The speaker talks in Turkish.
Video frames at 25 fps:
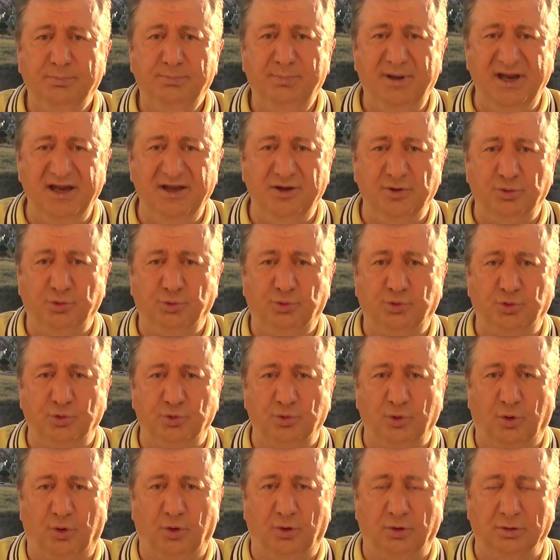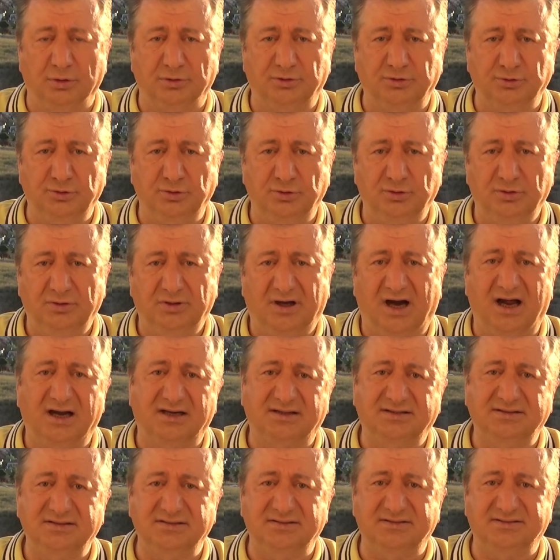bin gün oldu
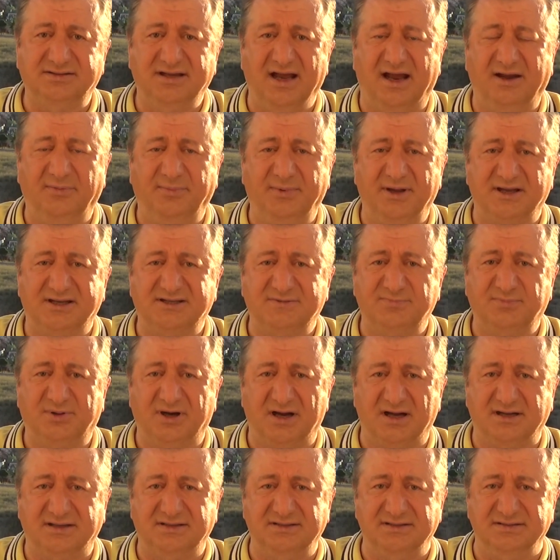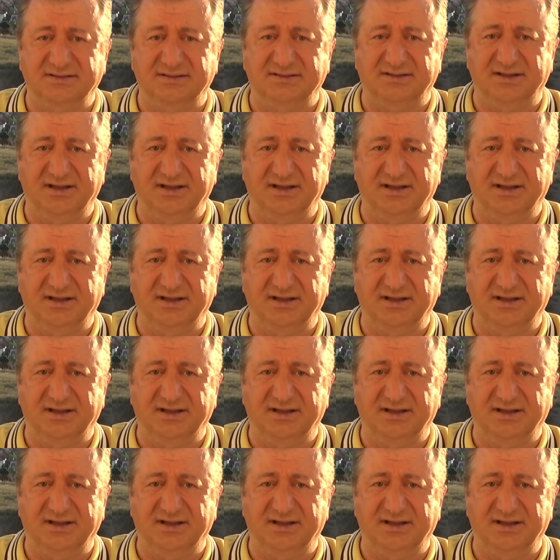artık serbest bırakın